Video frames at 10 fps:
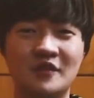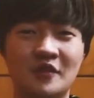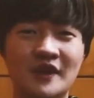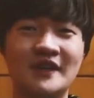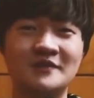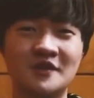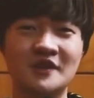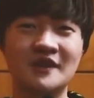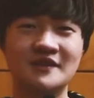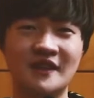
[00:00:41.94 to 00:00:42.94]

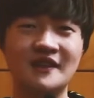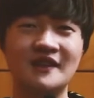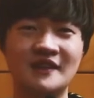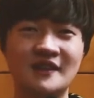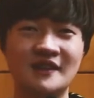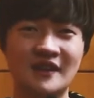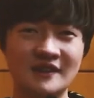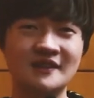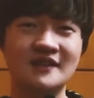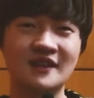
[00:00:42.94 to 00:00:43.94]
올해프로게이
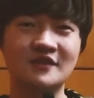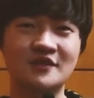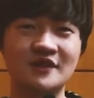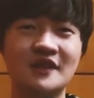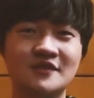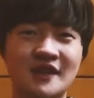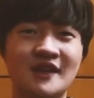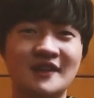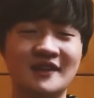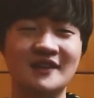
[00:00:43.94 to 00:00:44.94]
생활한 끝에
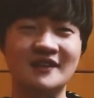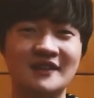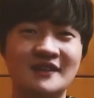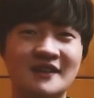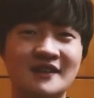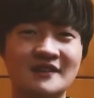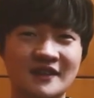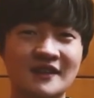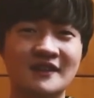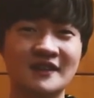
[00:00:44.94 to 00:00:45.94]
우승했구나 라는
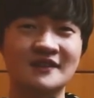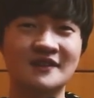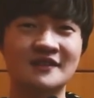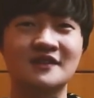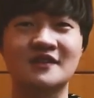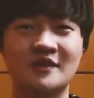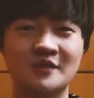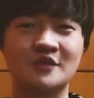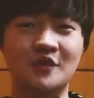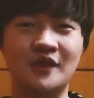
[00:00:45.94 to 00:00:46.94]
생각이 들어서
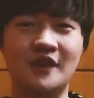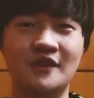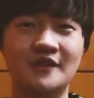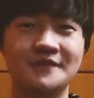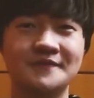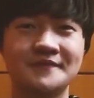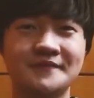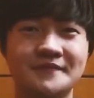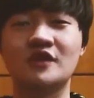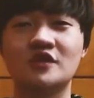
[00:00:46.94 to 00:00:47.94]
너무 좋네요.
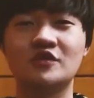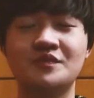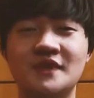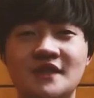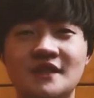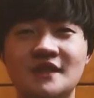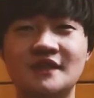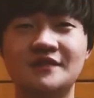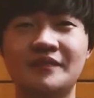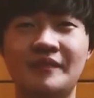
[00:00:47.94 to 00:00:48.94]
경기
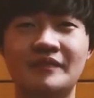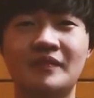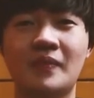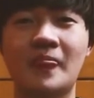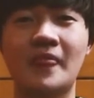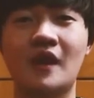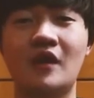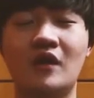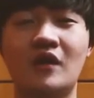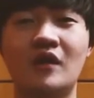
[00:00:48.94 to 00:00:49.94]
준비는
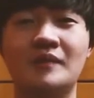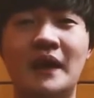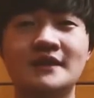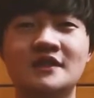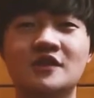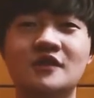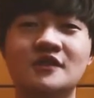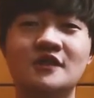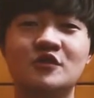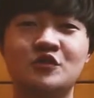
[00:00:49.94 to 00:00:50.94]
어, 많은
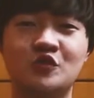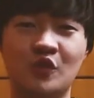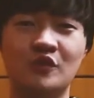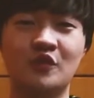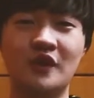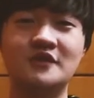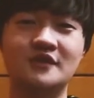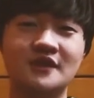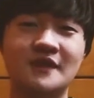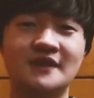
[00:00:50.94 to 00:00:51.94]
저그들이 조,
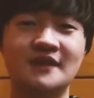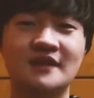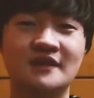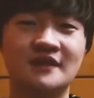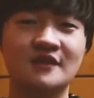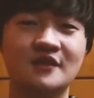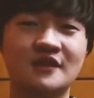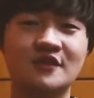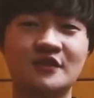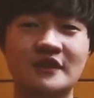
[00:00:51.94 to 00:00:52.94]
도와줬지만은 그래도
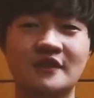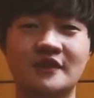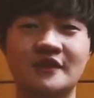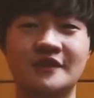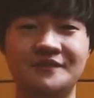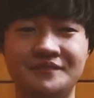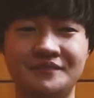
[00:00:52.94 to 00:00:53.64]
그 중에서